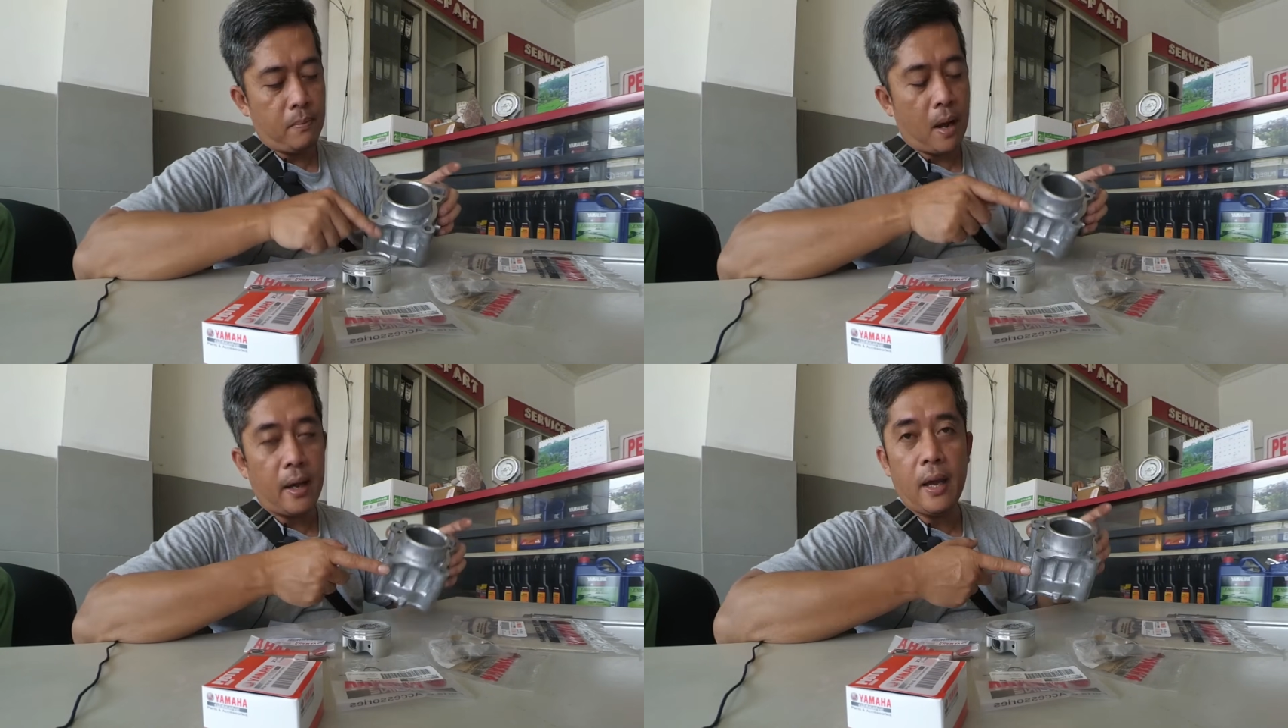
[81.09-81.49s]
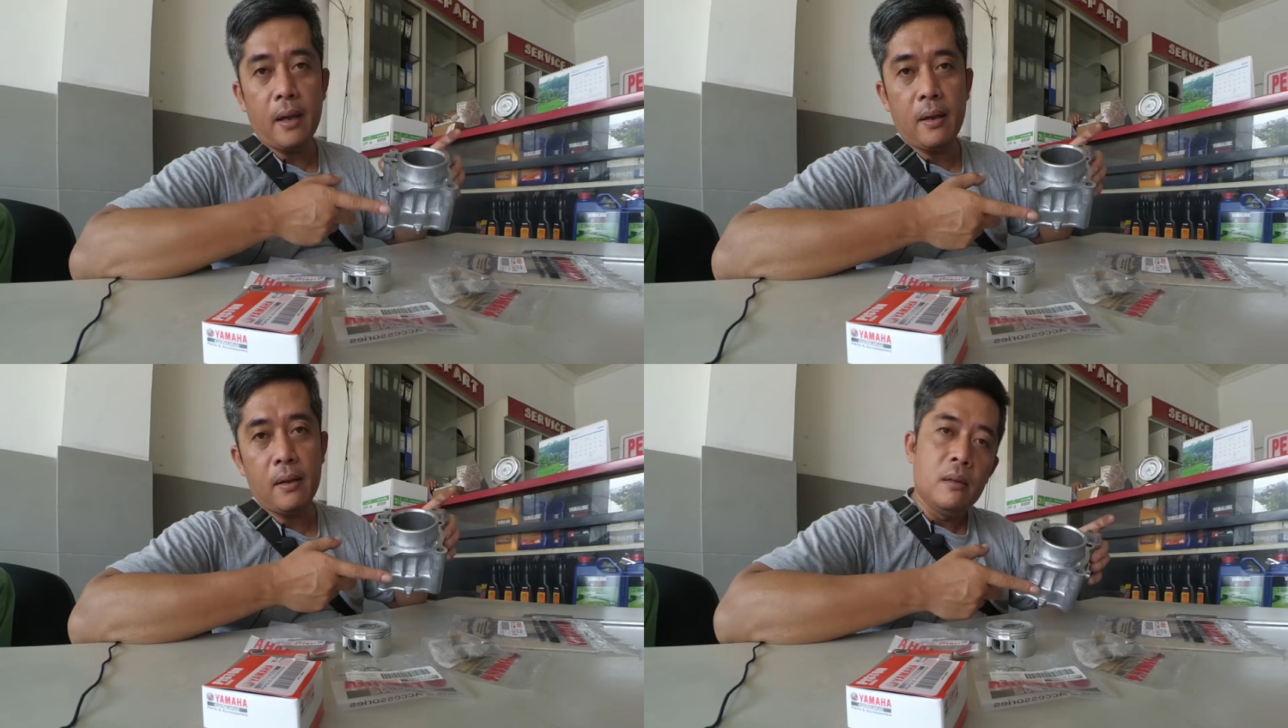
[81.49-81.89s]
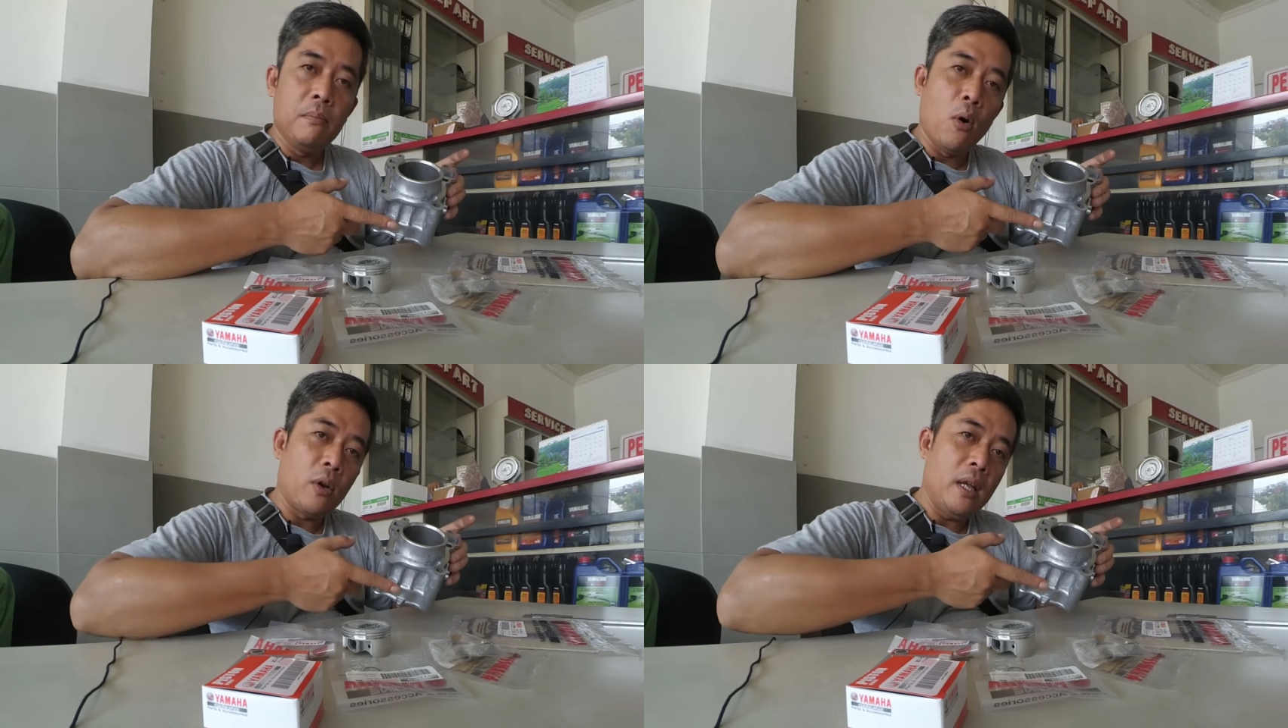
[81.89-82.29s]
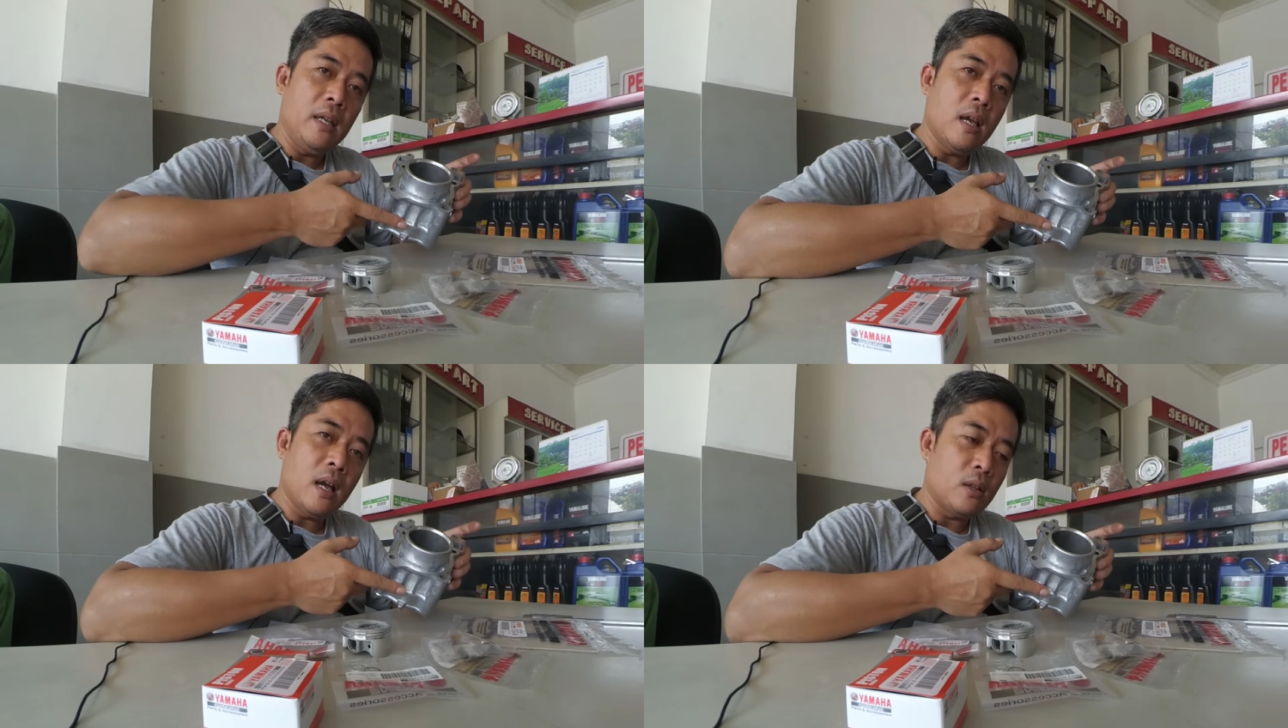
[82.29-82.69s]
pakai
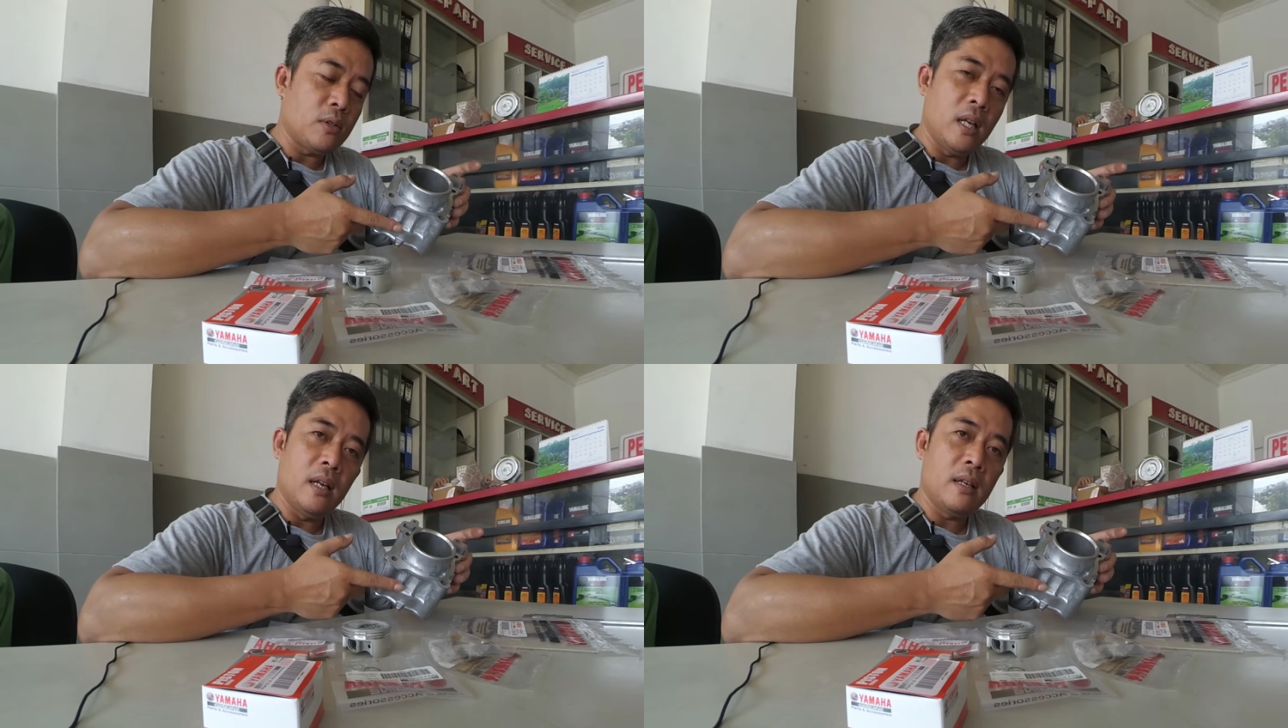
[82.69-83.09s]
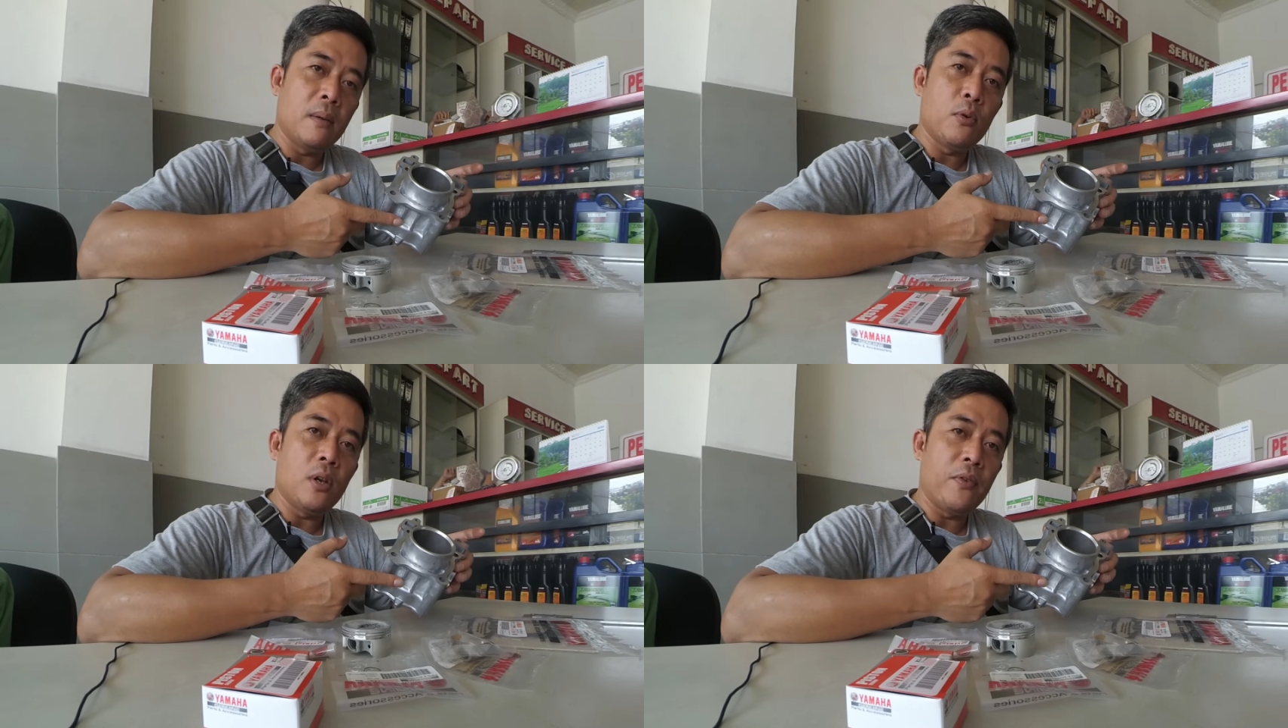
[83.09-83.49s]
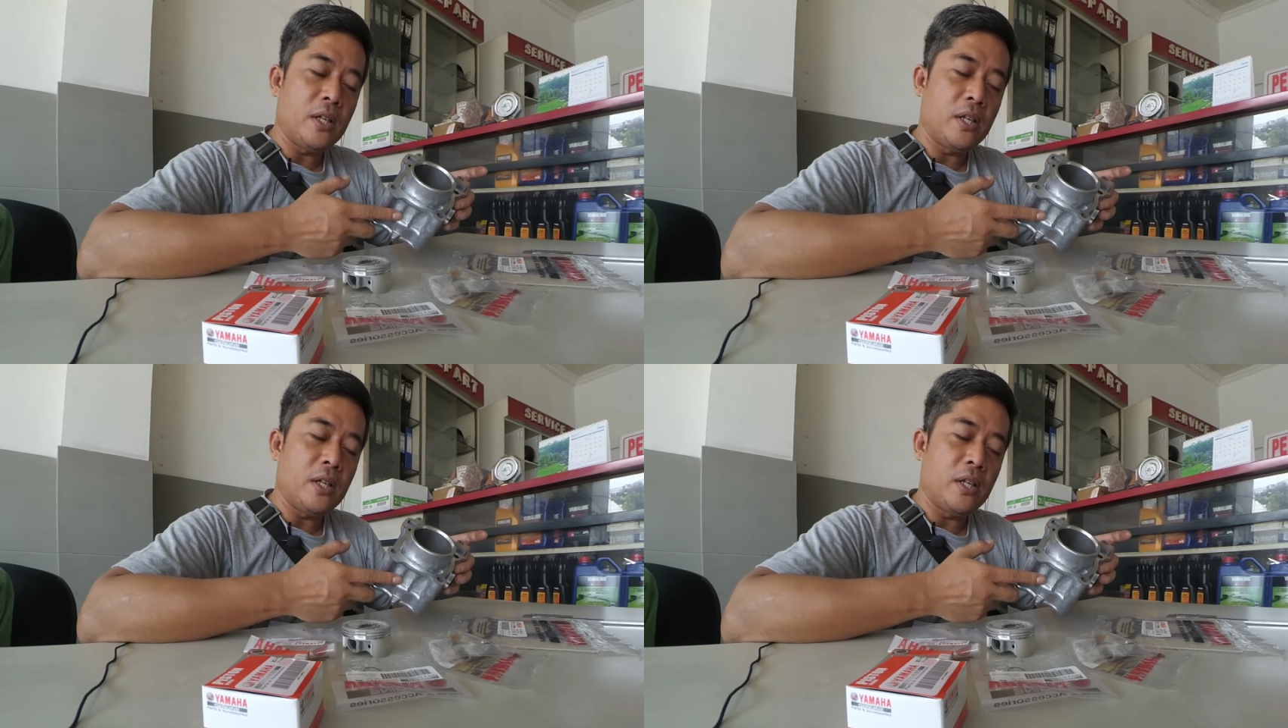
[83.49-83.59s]
boringnya atau silindernya punya